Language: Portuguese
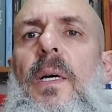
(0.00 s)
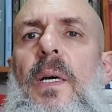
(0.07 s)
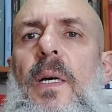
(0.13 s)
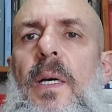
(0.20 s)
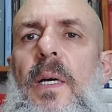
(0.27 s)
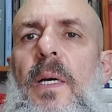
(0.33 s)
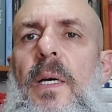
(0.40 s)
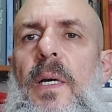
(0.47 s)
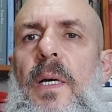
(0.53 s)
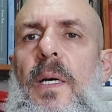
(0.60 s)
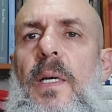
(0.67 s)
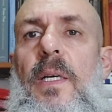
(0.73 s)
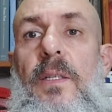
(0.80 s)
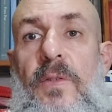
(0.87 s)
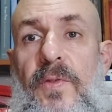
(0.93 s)
é,
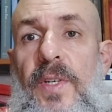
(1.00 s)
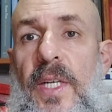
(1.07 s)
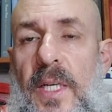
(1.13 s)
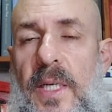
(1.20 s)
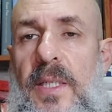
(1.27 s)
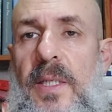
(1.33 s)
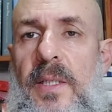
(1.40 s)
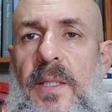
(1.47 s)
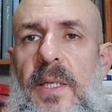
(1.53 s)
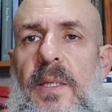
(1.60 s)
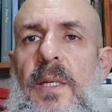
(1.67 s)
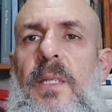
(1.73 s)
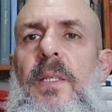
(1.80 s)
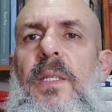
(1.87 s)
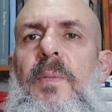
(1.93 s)
e diferenças
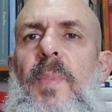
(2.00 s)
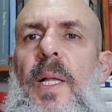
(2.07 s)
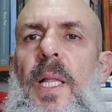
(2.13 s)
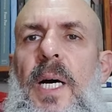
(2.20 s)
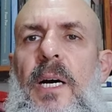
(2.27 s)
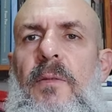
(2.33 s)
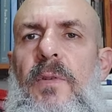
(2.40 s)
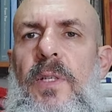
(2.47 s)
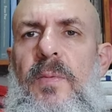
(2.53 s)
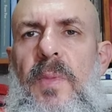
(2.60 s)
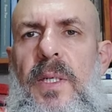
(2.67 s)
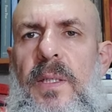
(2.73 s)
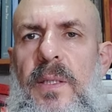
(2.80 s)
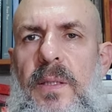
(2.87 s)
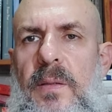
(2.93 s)
entre essas palavras,
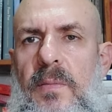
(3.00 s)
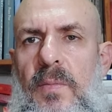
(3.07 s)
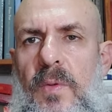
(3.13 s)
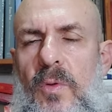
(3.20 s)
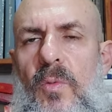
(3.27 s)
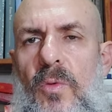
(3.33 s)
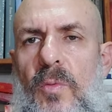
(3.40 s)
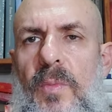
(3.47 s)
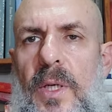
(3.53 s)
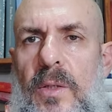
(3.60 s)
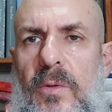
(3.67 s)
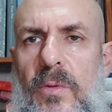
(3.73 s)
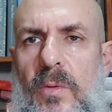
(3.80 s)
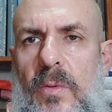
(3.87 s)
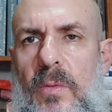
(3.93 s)
mas no
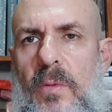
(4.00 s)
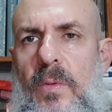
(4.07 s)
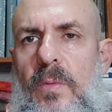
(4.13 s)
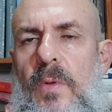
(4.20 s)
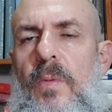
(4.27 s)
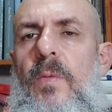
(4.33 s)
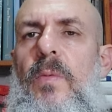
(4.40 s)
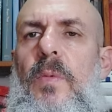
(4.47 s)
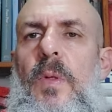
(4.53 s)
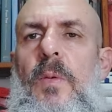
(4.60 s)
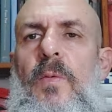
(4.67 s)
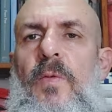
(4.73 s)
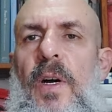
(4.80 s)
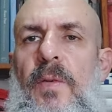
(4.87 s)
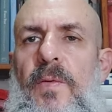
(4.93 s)
momento não, não
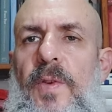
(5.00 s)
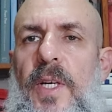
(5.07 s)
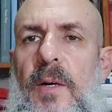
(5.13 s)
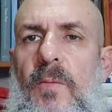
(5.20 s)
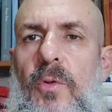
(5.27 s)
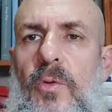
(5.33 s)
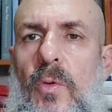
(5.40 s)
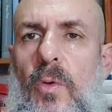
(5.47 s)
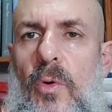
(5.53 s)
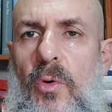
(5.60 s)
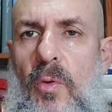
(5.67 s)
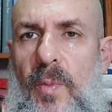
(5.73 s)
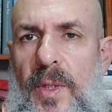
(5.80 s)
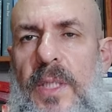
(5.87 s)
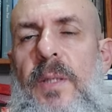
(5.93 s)
vai, fica muito
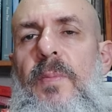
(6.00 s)
longo